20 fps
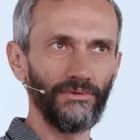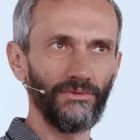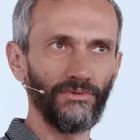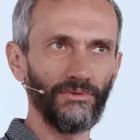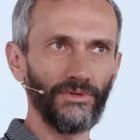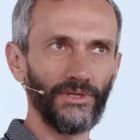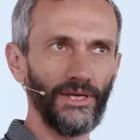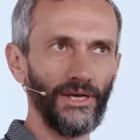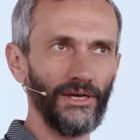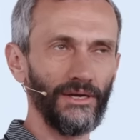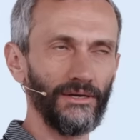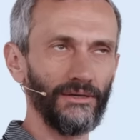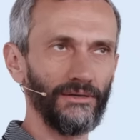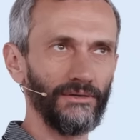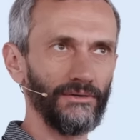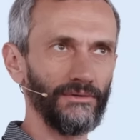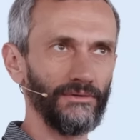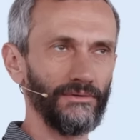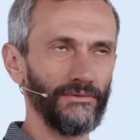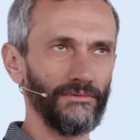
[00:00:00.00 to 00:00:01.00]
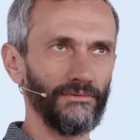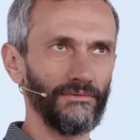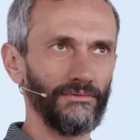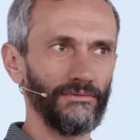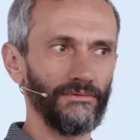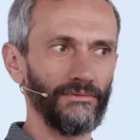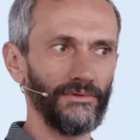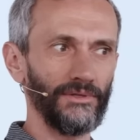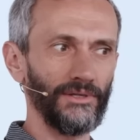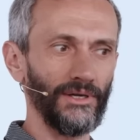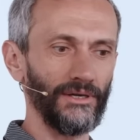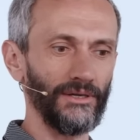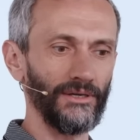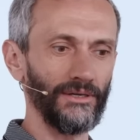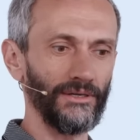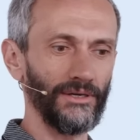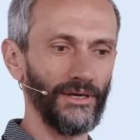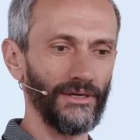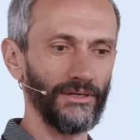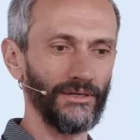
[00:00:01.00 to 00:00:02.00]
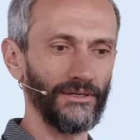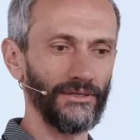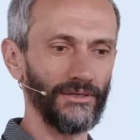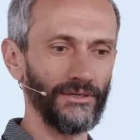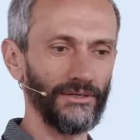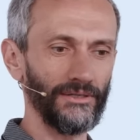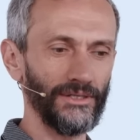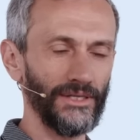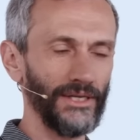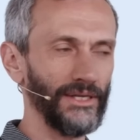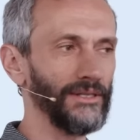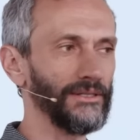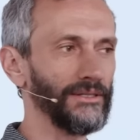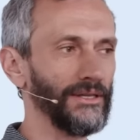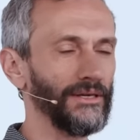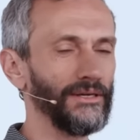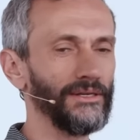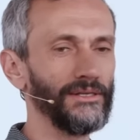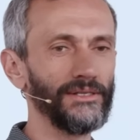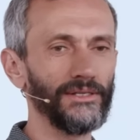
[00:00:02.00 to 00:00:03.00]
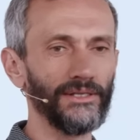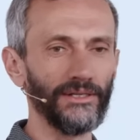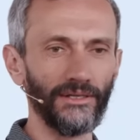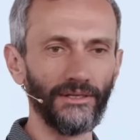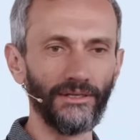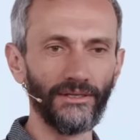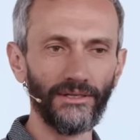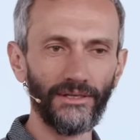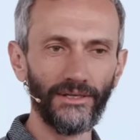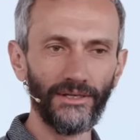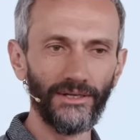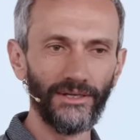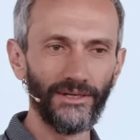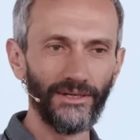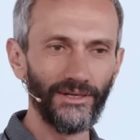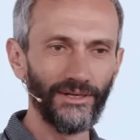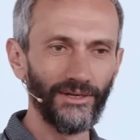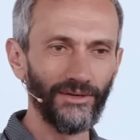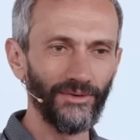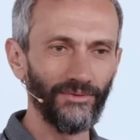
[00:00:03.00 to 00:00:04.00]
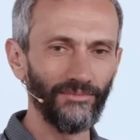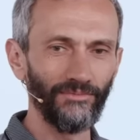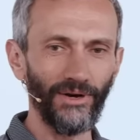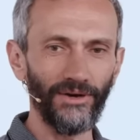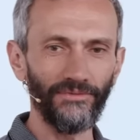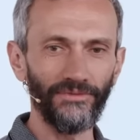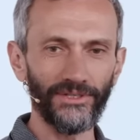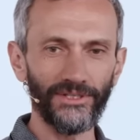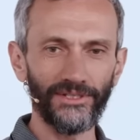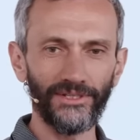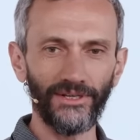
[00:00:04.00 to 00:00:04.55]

тут я так как стоял, так и сел. Пафос